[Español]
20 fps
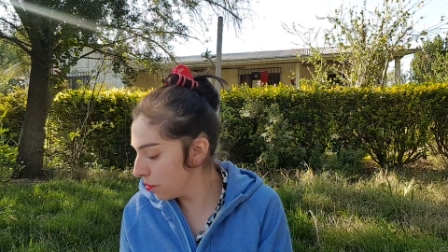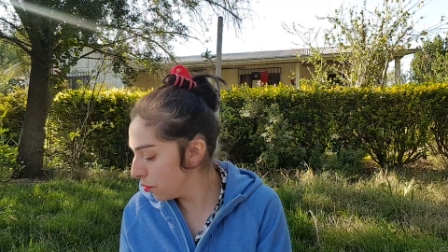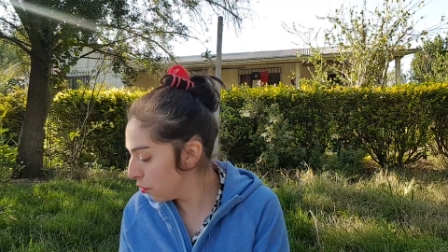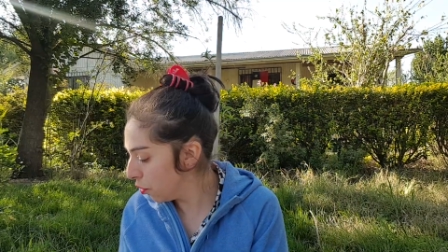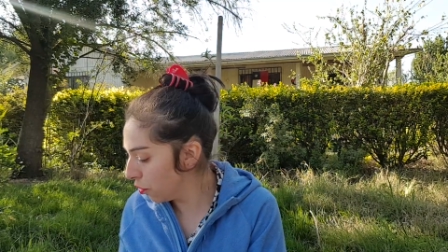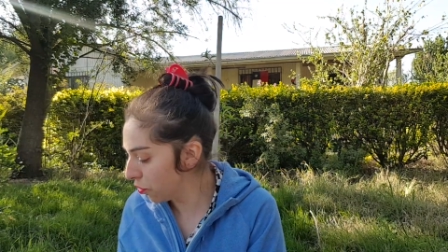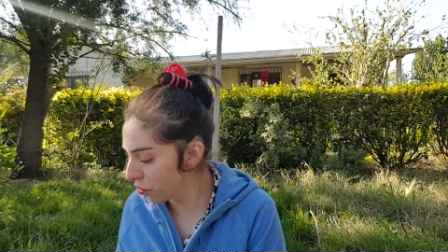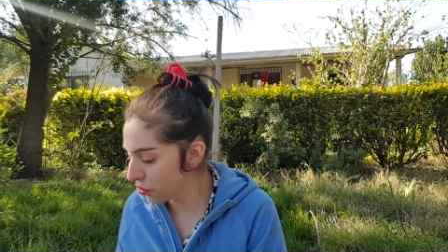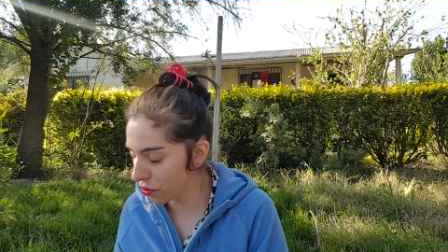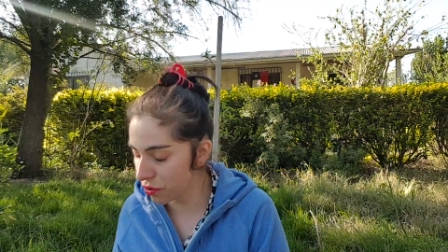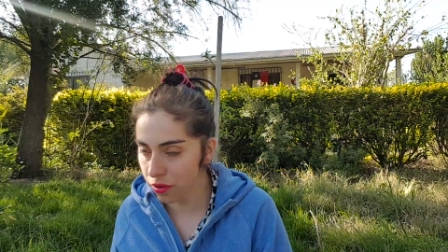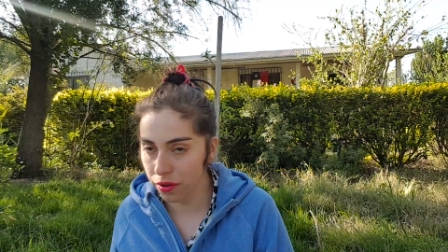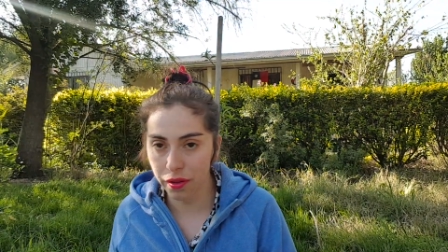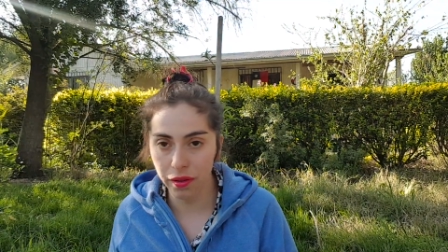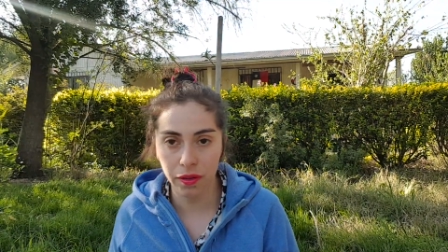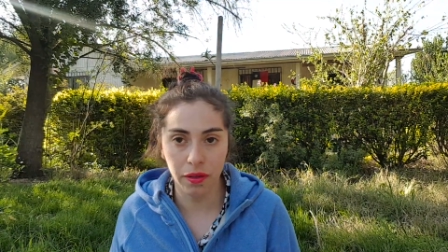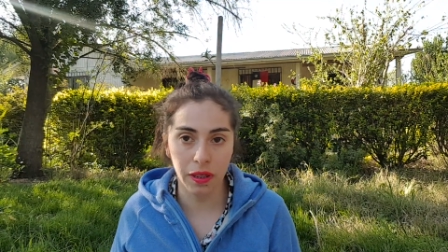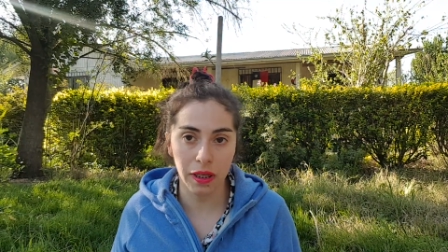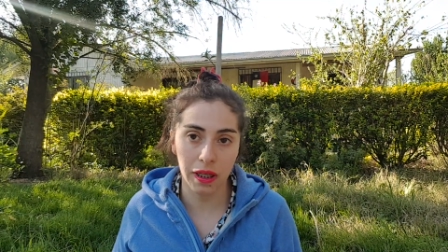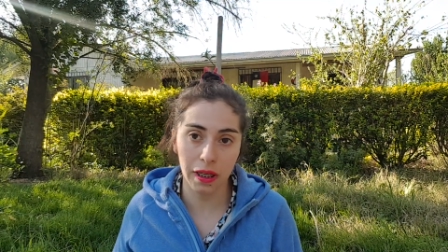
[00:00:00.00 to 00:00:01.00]
dos.
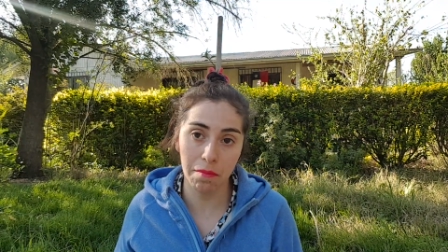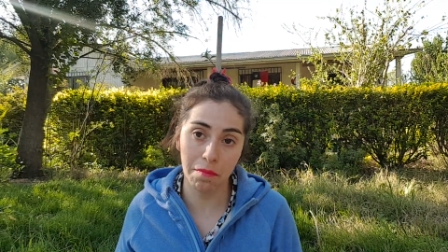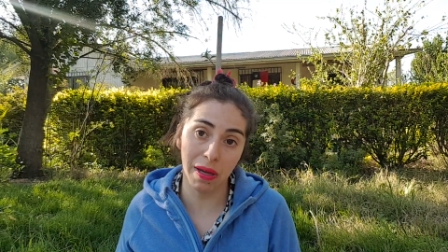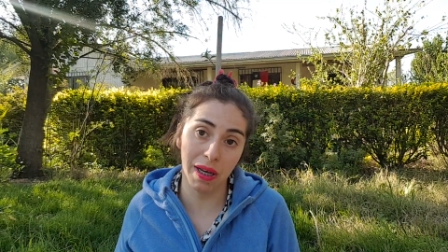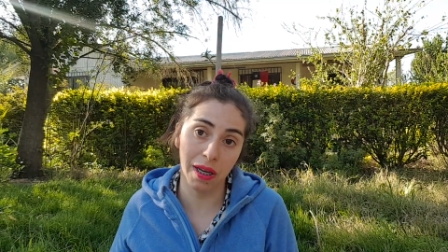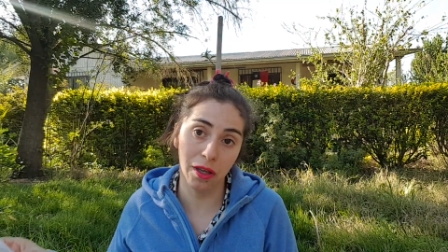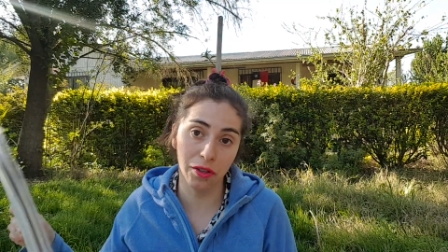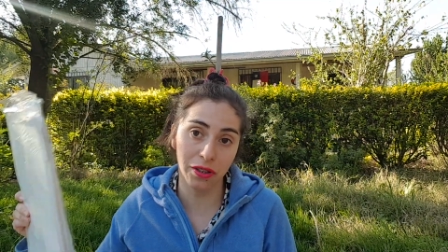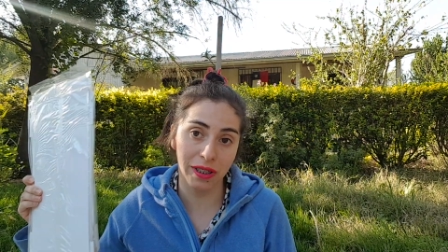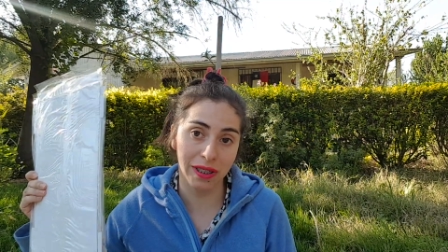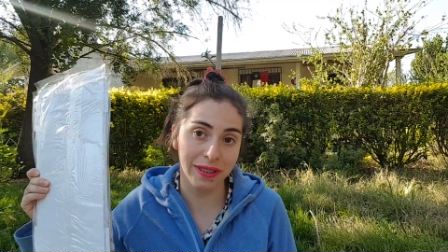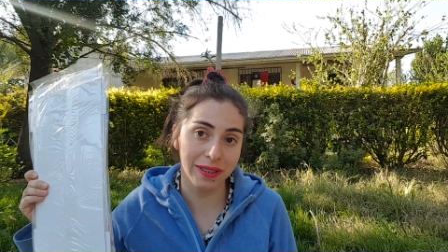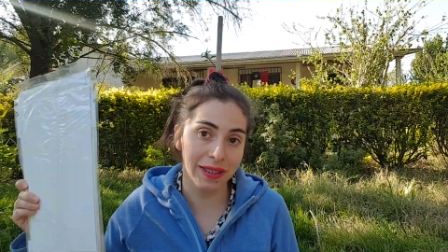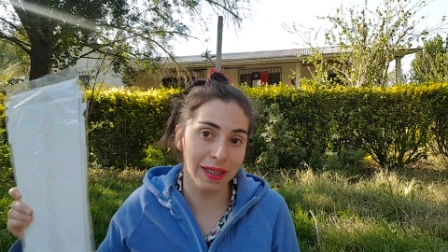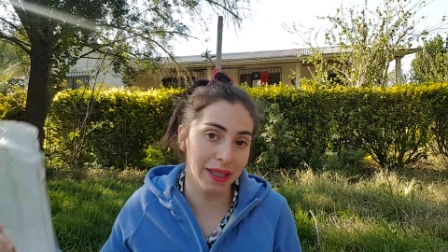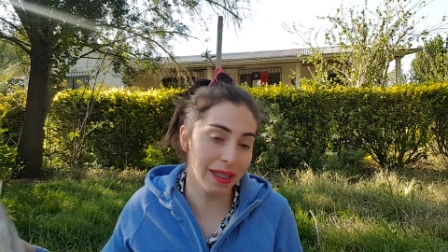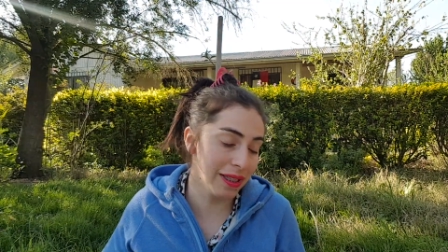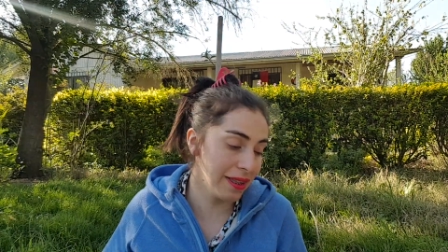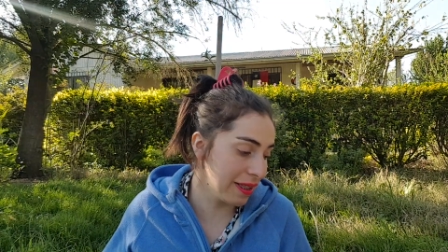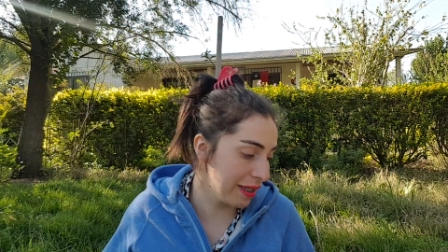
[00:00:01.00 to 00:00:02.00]
Y más la otra que
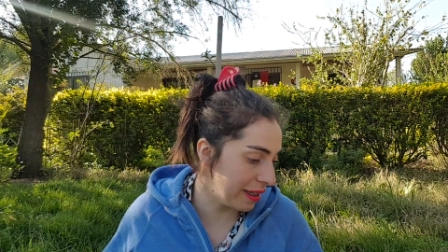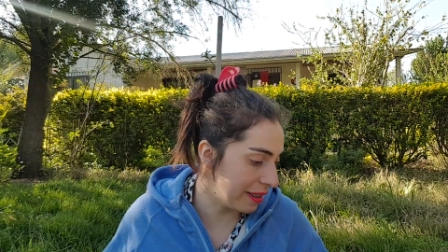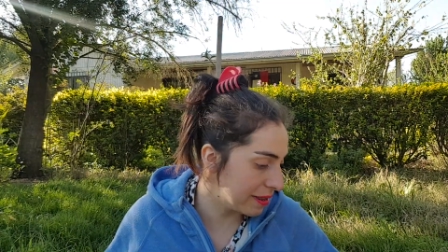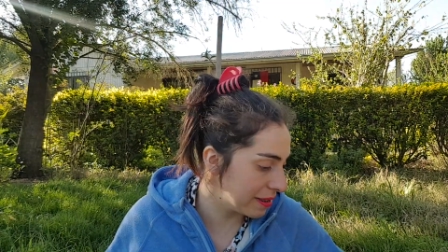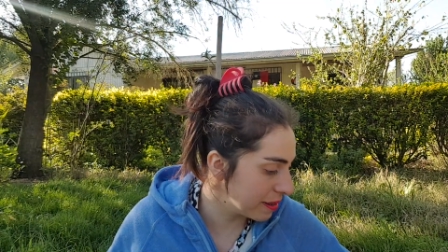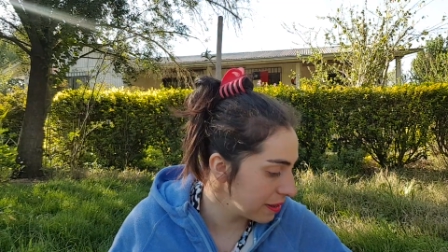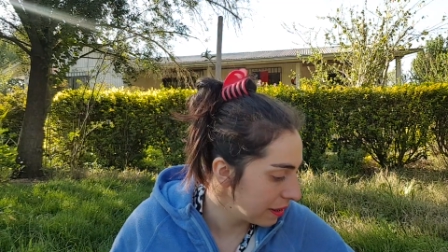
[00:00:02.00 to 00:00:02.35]
saqué, tres.